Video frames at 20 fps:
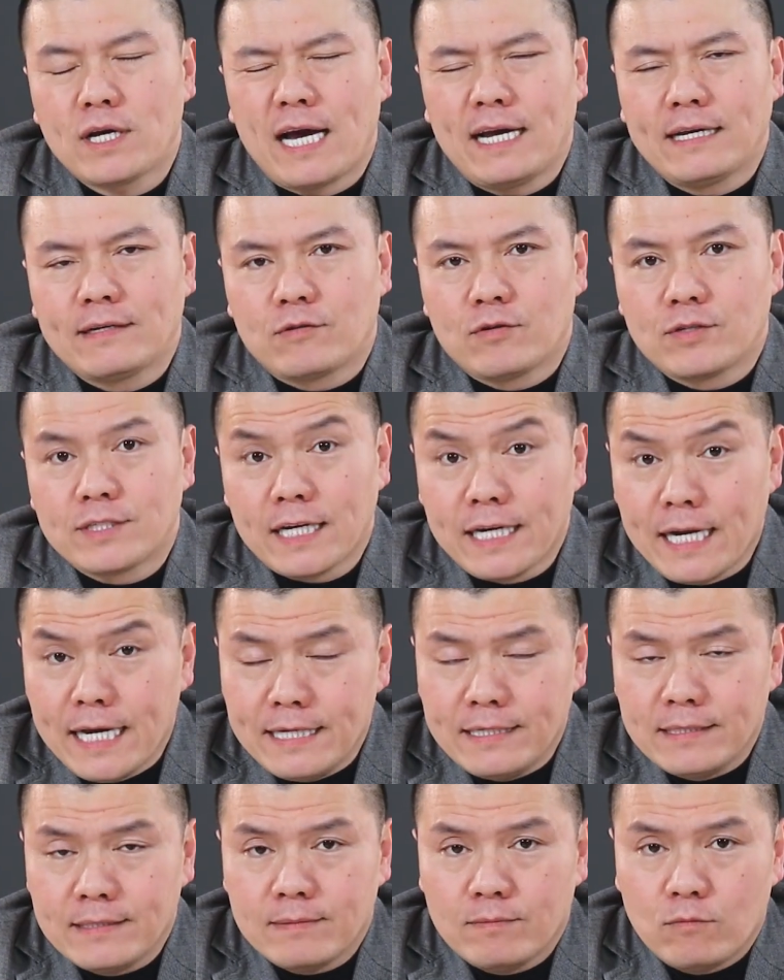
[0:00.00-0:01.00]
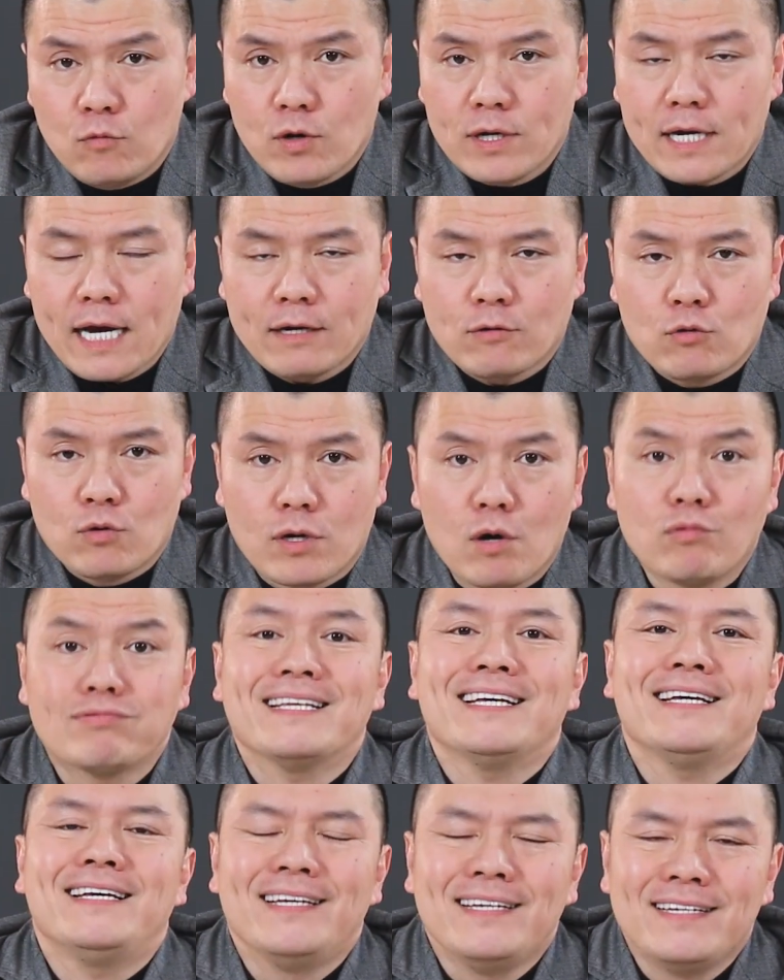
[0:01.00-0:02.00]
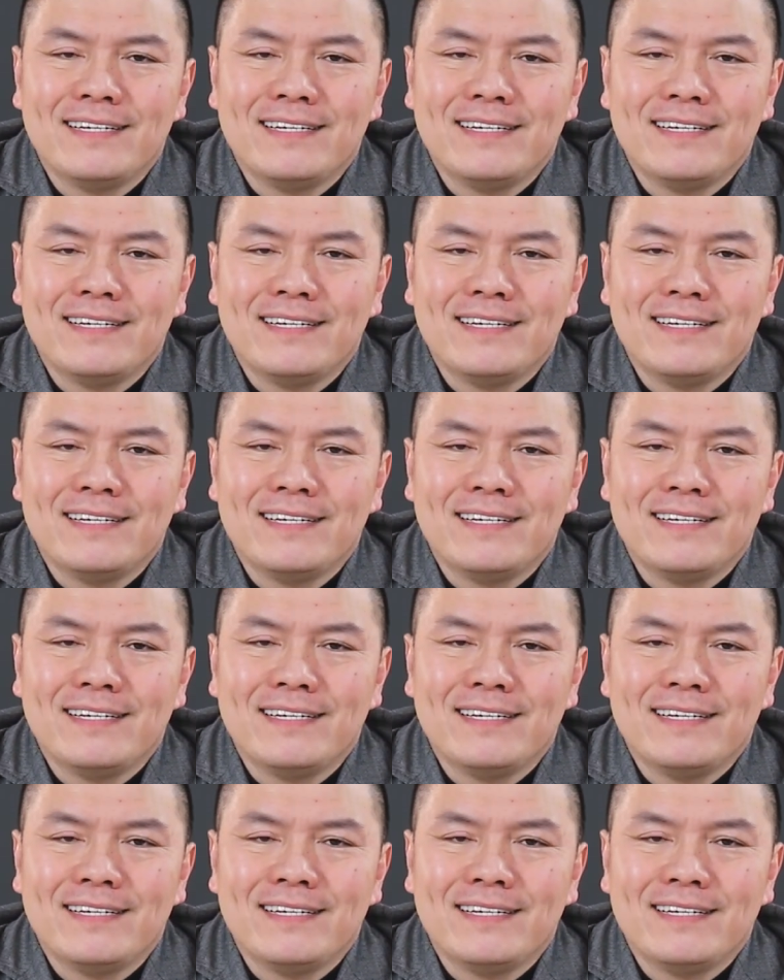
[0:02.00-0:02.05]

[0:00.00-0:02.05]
cảnh của gia đình bối cảnh của công ty